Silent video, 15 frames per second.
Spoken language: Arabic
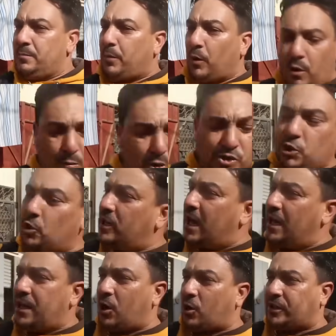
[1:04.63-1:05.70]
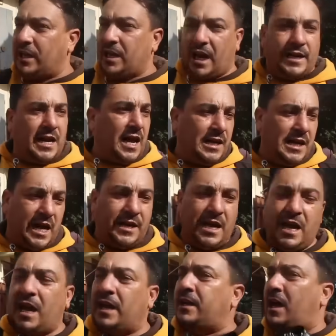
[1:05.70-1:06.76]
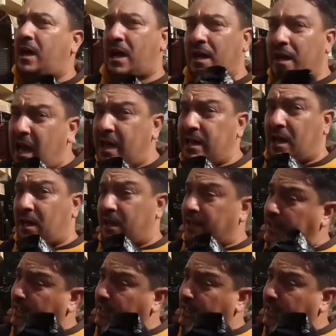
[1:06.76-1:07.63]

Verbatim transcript: بروموسيون لهنا اختي احنا لهنايا انا انايا راني